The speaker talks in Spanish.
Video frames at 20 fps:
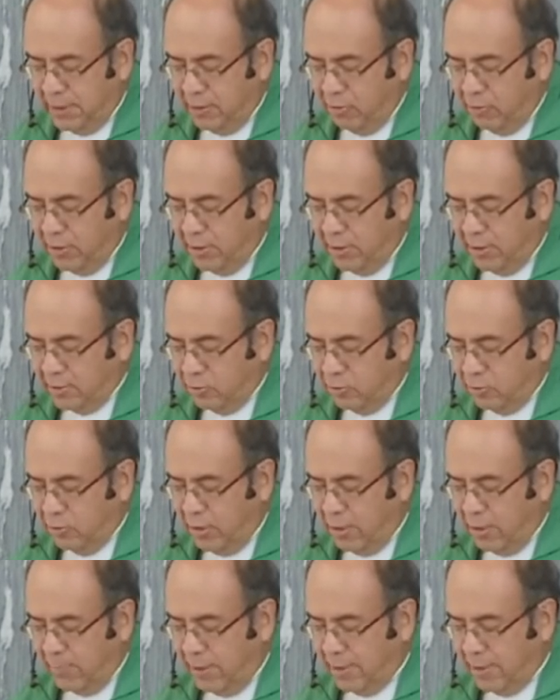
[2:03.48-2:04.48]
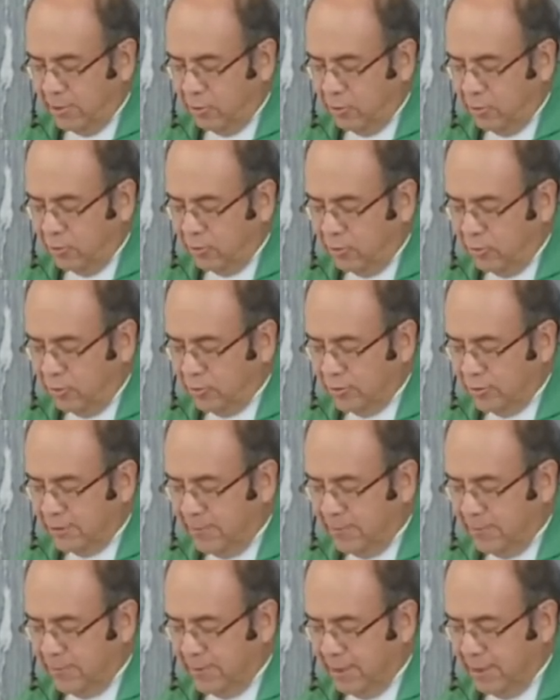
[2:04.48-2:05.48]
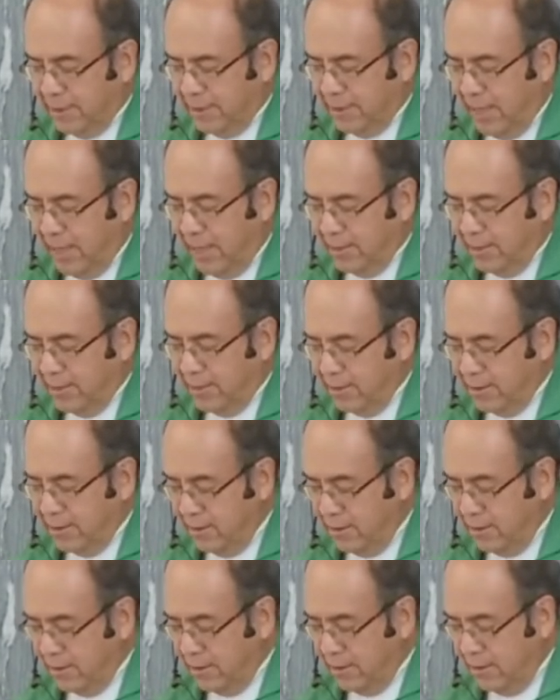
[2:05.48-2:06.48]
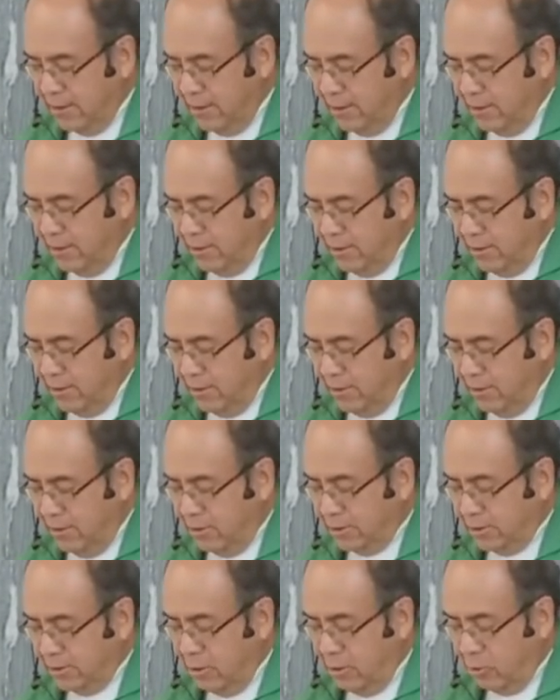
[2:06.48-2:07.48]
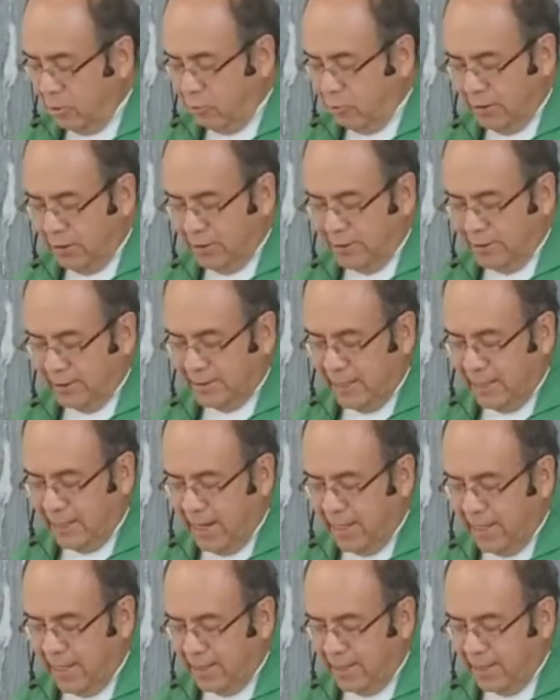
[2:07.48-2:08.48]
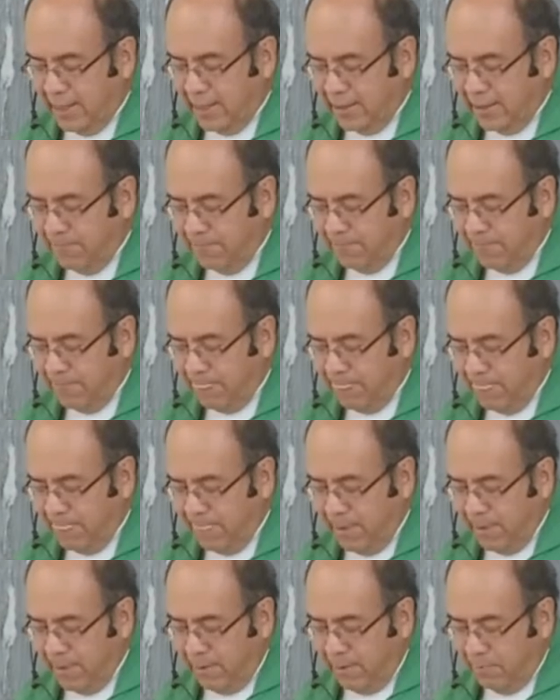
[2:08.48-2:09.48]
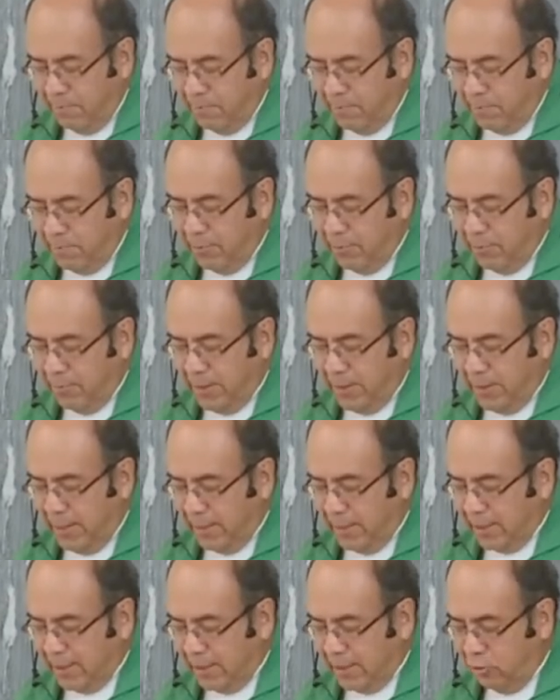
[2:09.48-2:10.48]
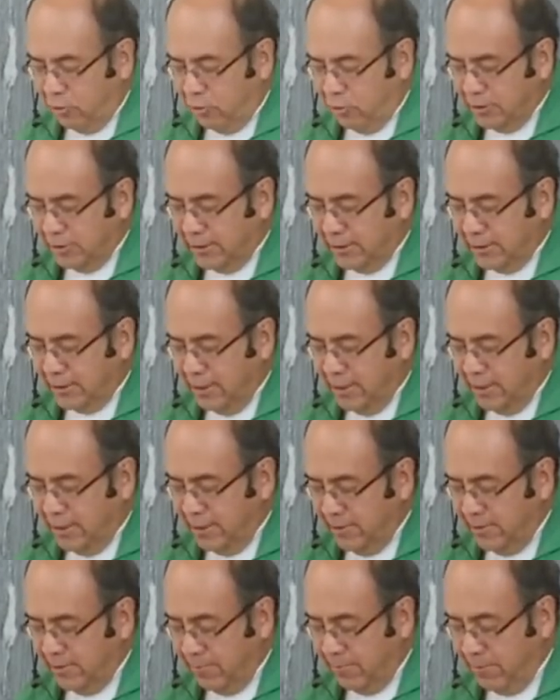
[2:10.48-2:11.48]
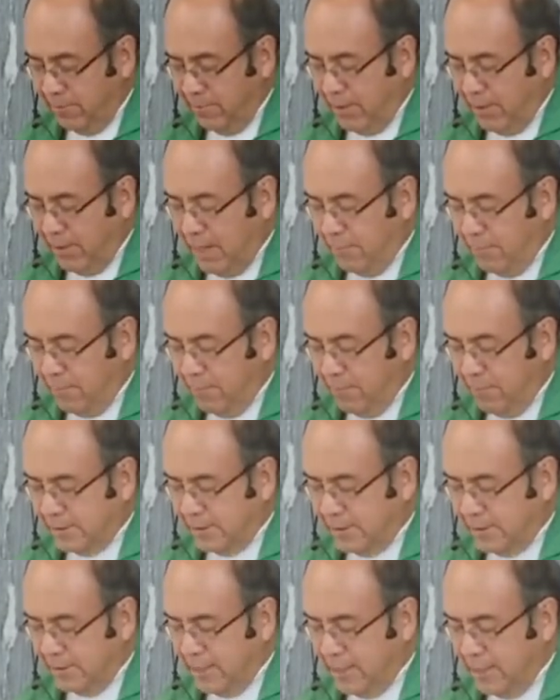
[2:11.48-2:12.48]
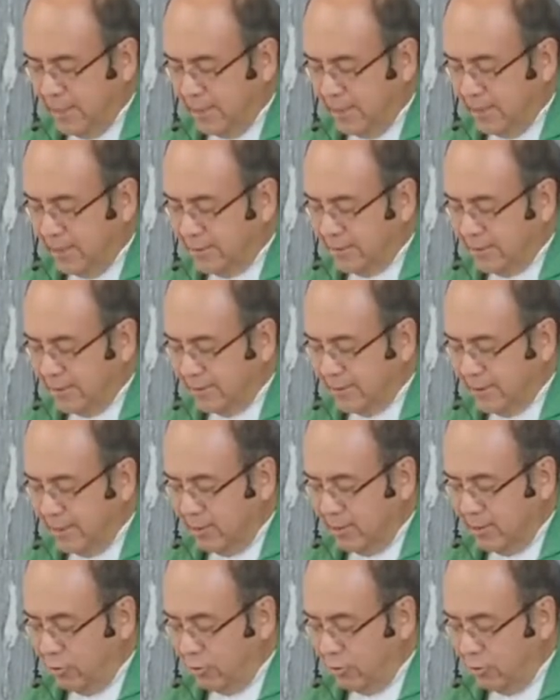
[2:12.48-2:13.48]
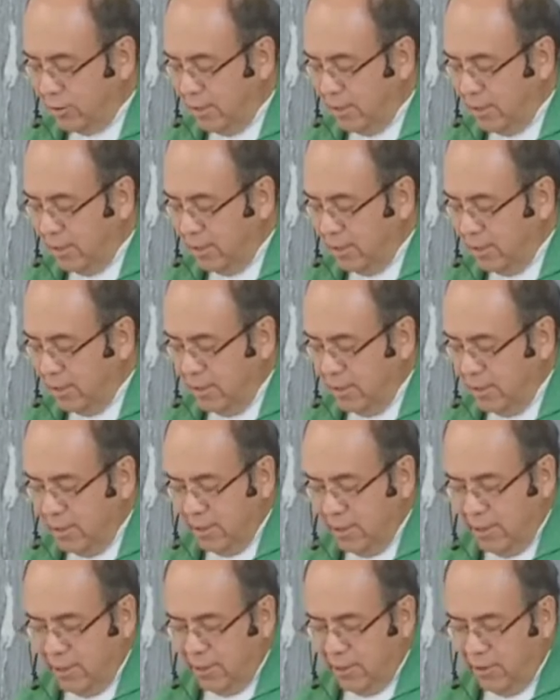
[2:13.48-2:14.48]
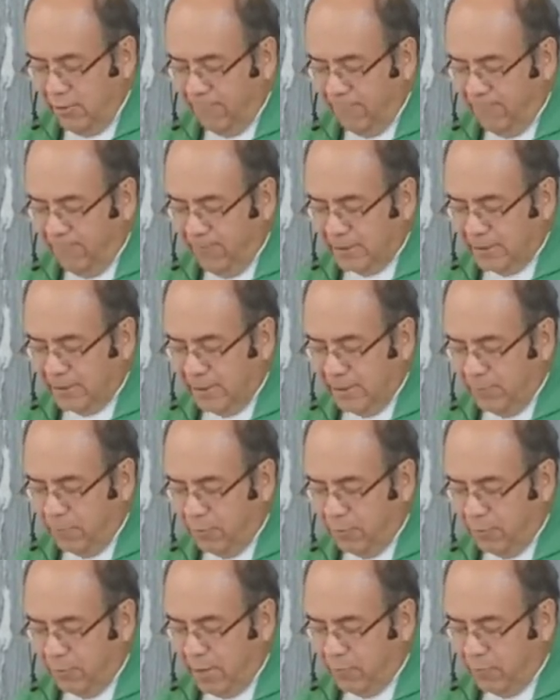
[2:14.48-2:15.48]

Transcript: ¿Cuál de estos tres te parece que se portó como el prójimo del hombre que fue asaltado por los ladrones? El doctor de la ley le respondió, el que tuvo compasión de él.